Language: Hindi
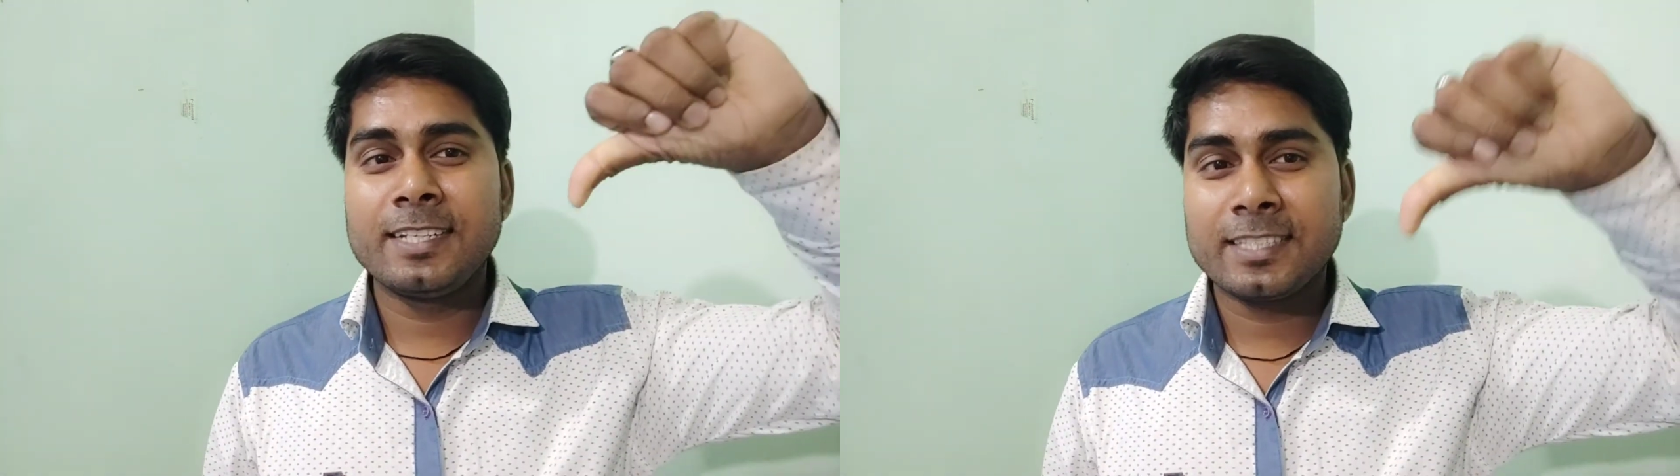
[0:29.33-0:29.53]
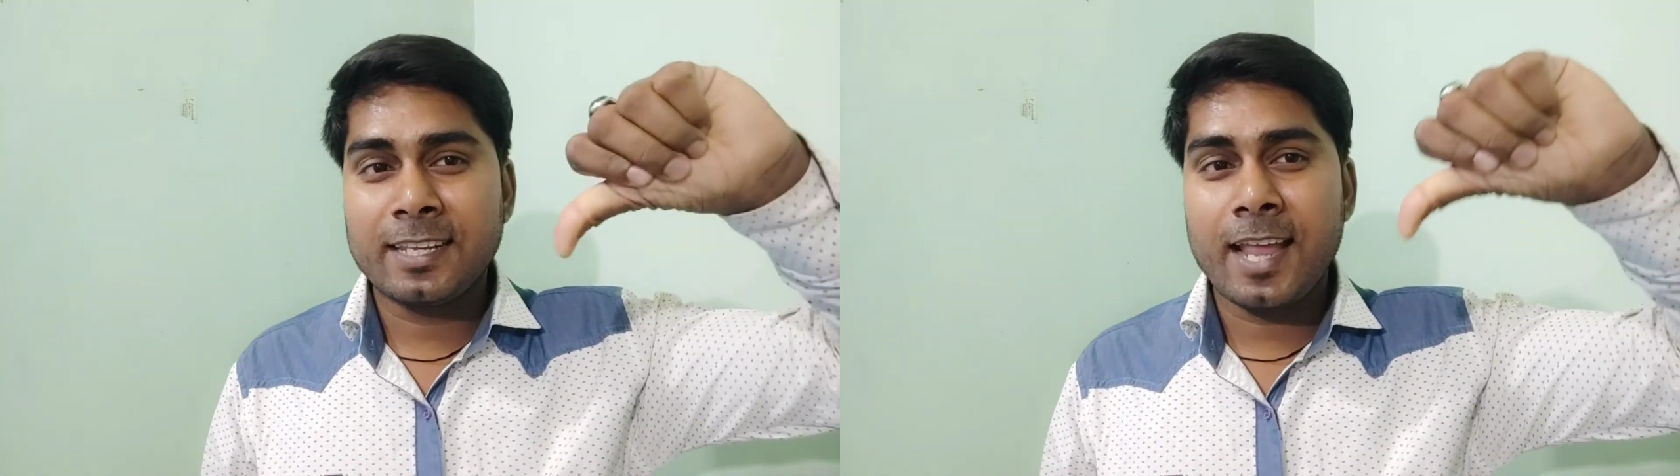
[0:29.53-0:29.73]

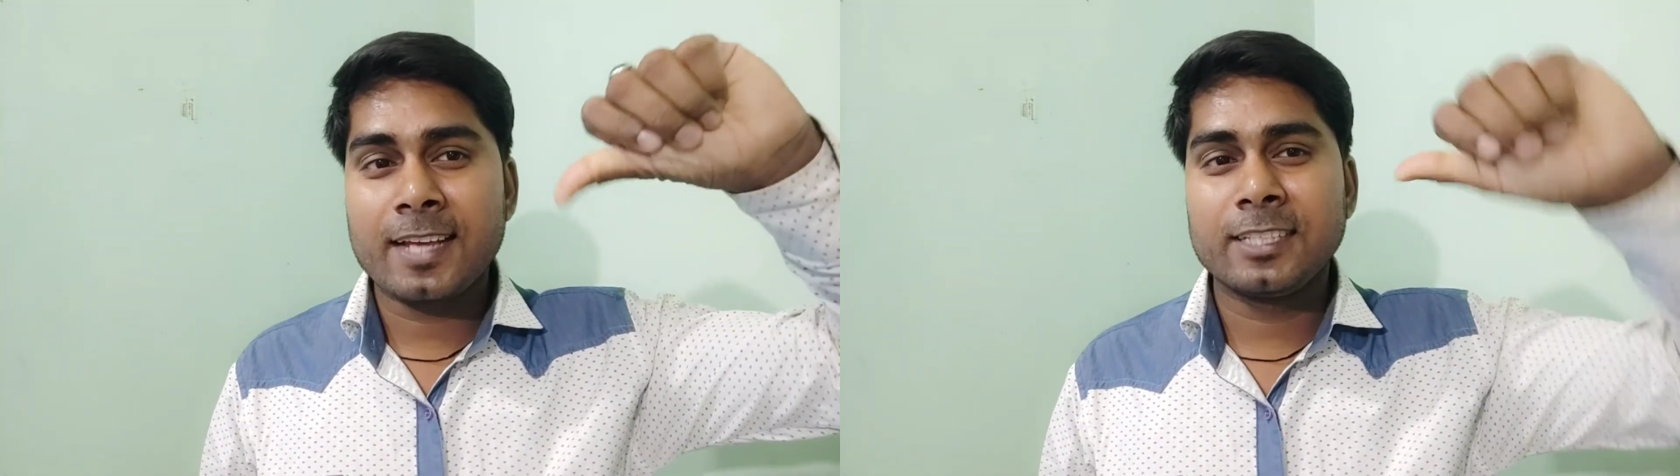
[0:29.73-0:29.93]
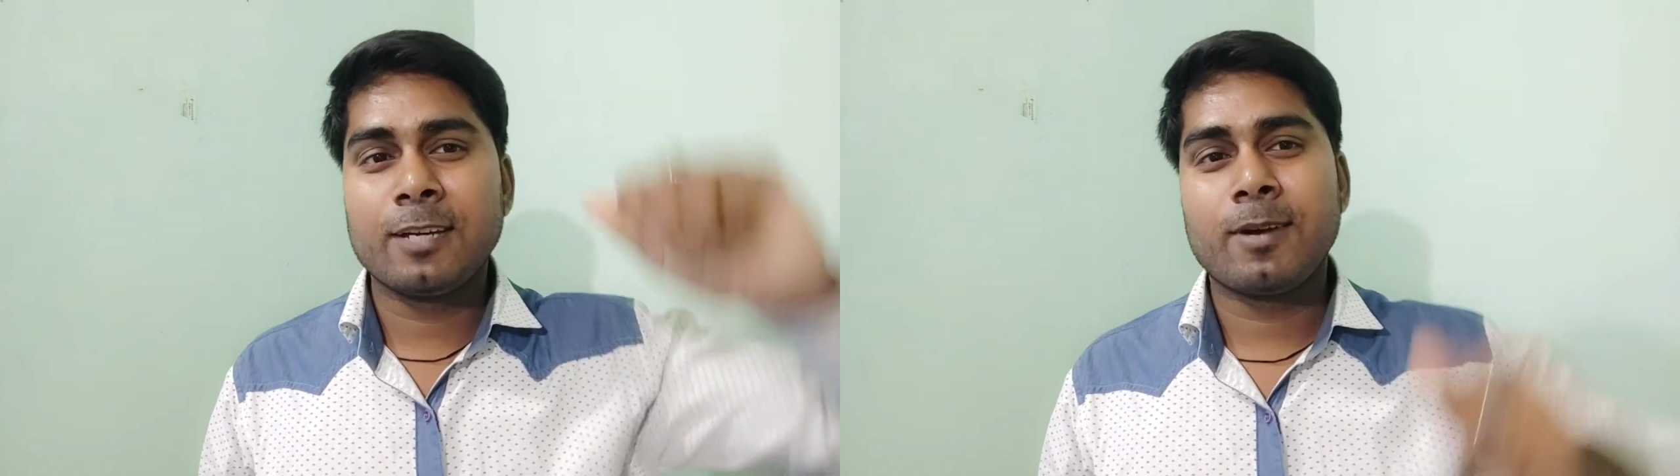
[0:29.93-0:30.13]

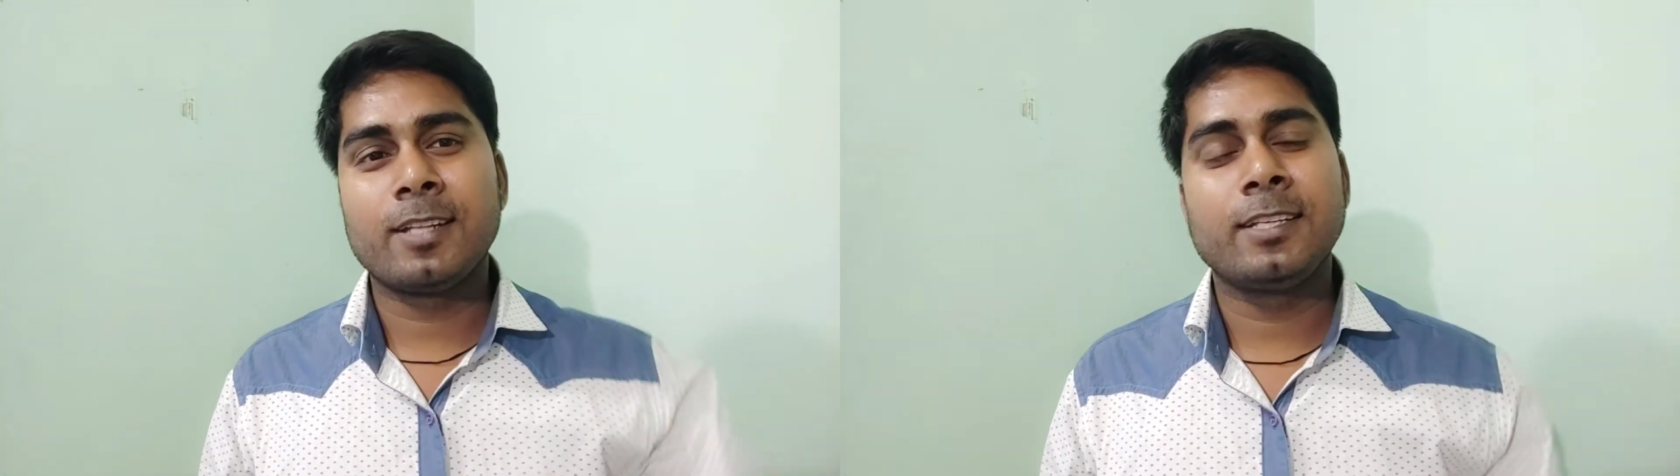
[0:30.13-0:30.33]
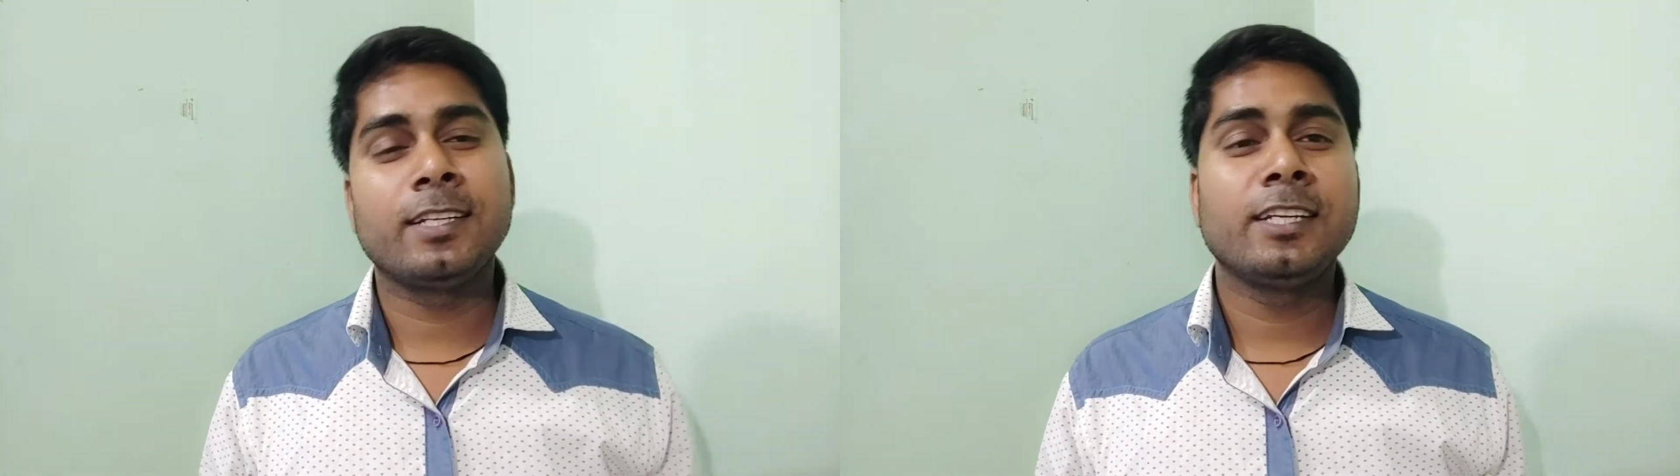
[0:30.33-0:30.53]
डिसलाइक
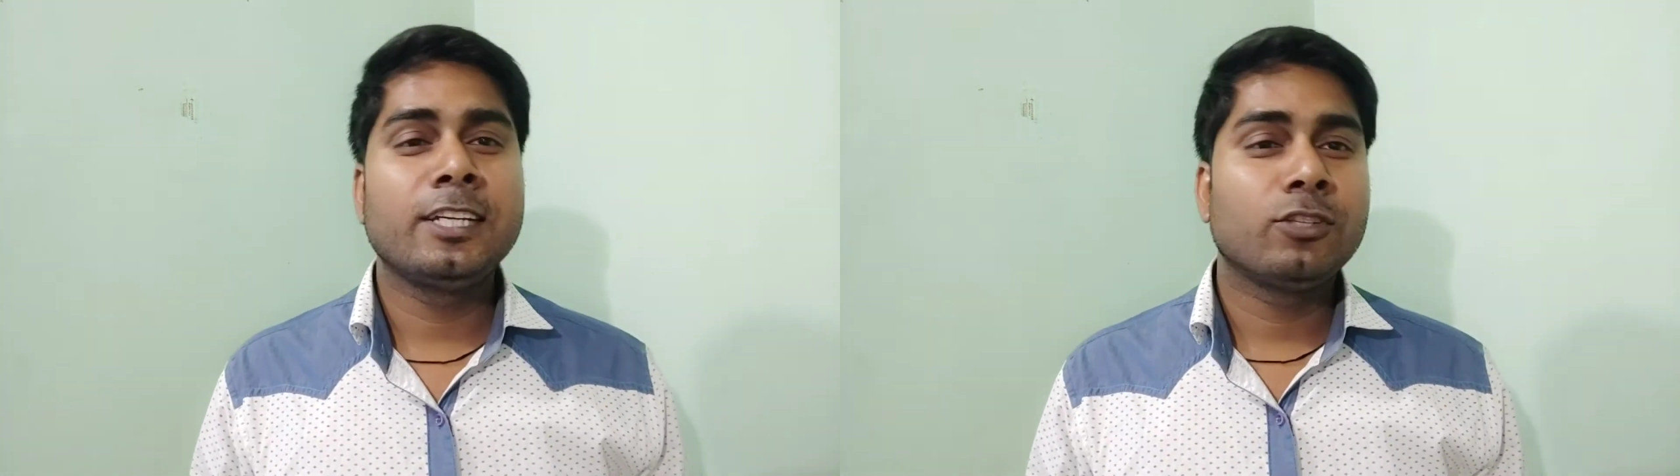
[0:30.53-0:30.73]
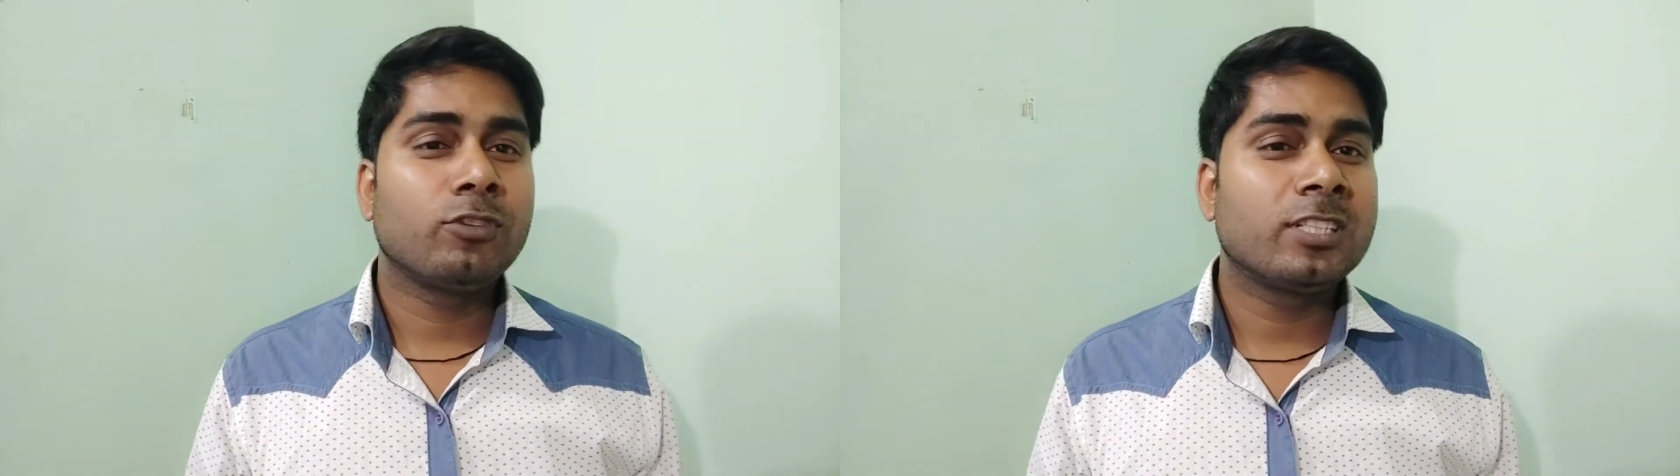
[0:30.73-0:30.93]
दबा दें